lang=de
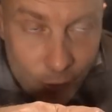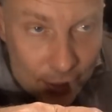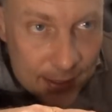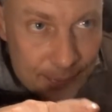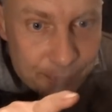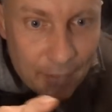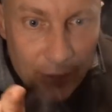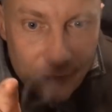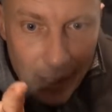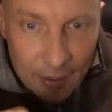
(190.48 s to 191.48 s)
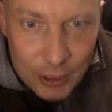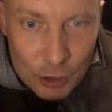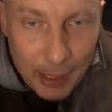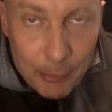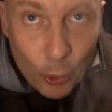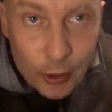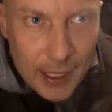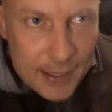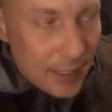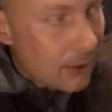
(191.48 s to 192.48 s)
aus, während ich mein Brot
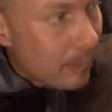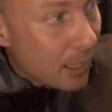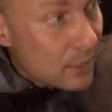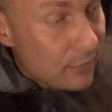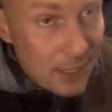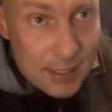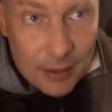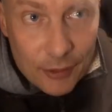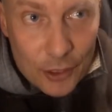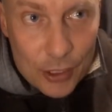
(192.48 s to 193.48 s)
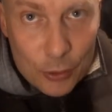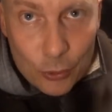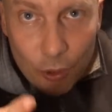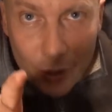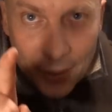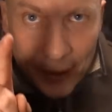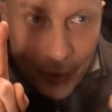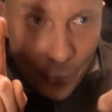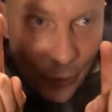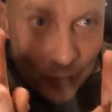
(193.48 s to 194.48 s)
esse, mache das Fenster wieder zu
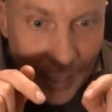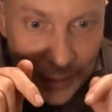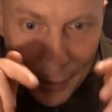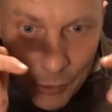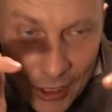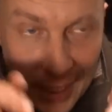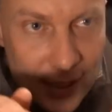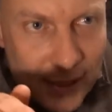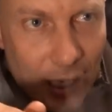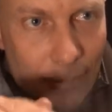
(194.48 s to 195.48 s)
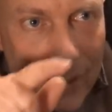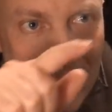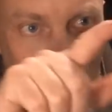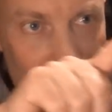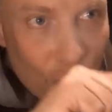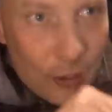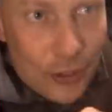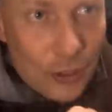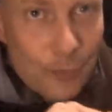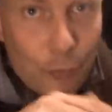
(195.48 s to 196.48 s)
und nachdem ich gegessen habe, sage ich
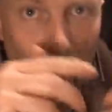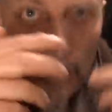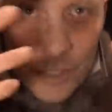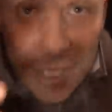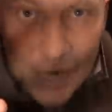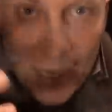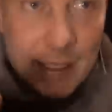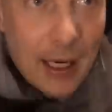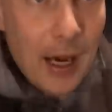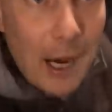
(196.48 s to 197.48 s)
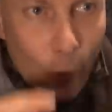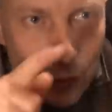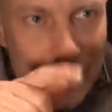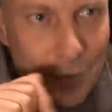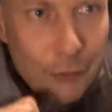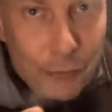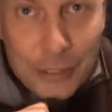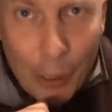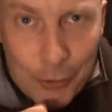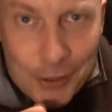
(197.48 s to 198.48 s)
euch, ob ich alleine auch diese
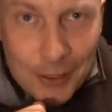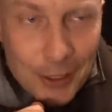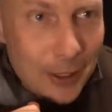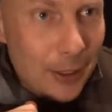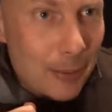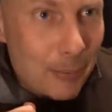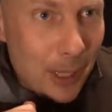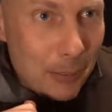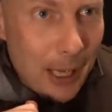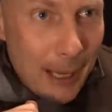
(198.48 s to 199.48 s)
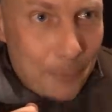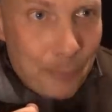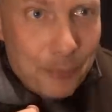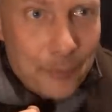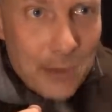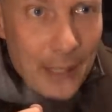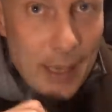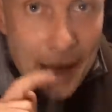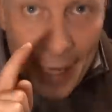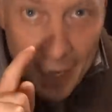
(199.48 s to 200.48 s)
5000 ppm
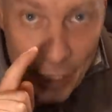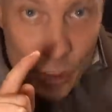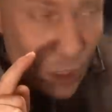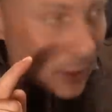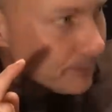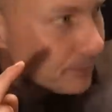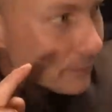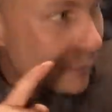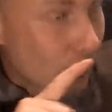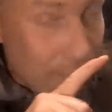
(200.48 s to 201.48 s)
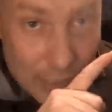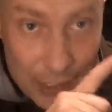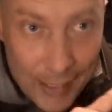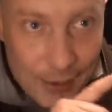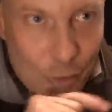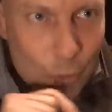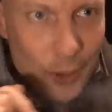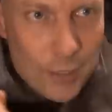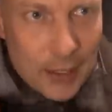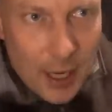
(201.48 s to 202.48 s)
erreiche wenn das Fenster zu
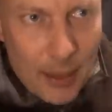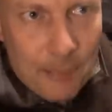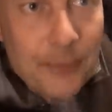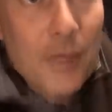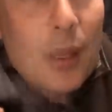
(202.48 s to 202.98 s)
ist, ja?